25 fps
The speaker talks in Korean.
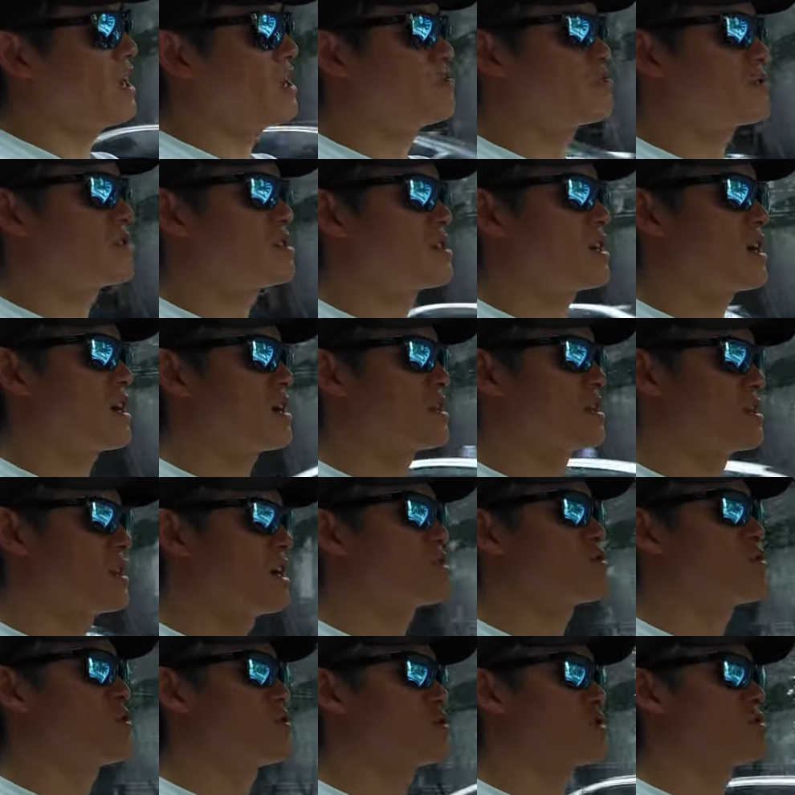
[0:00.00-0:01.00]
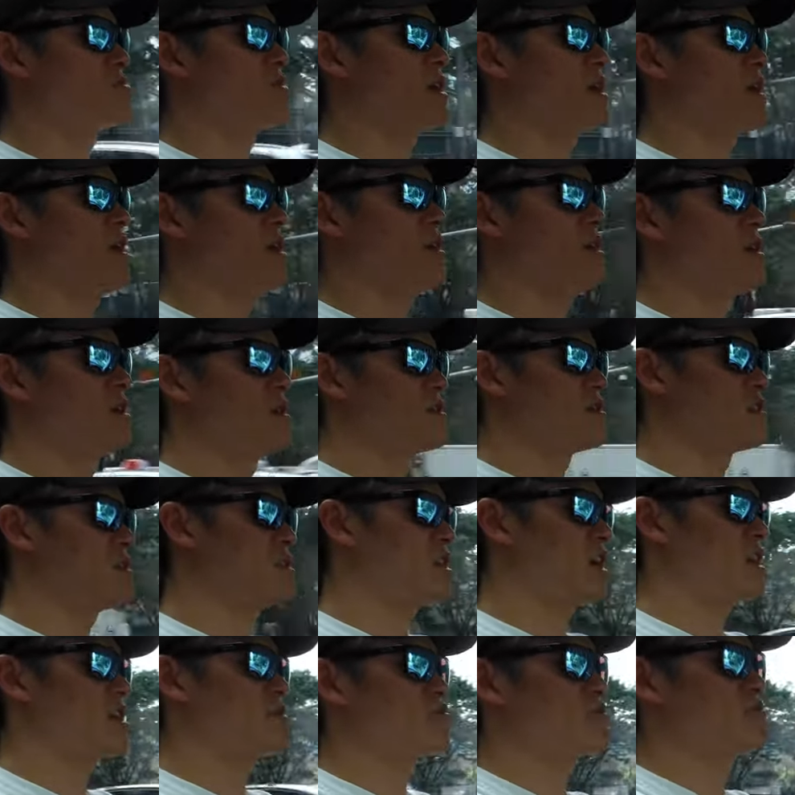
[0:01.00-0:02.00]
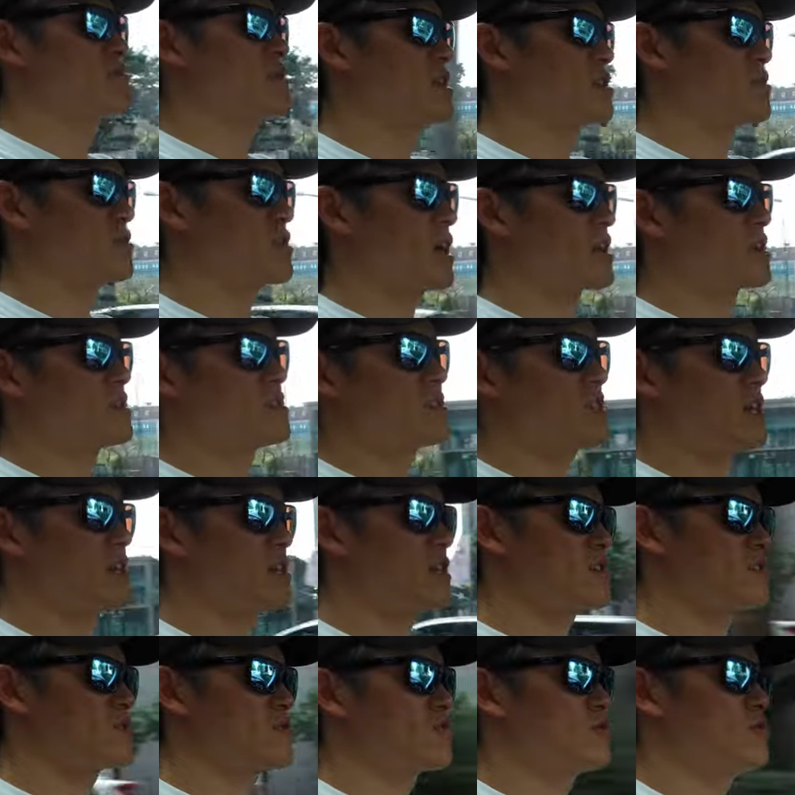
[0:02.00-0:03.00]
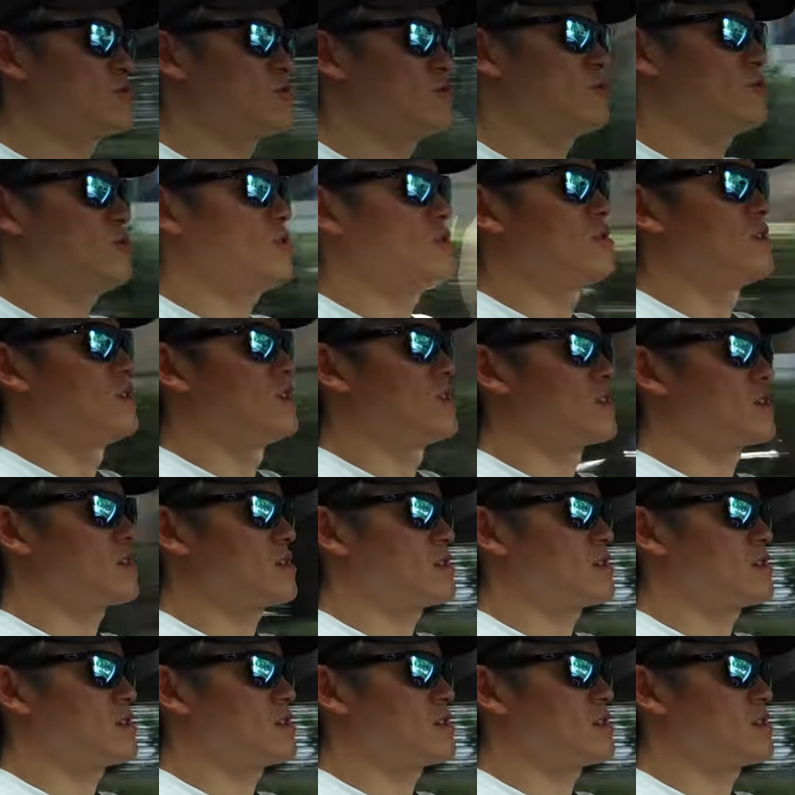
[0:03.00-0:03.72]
하이브리드가 그래서 요즘에 이 차량뿐만 아니고 다른 차량들도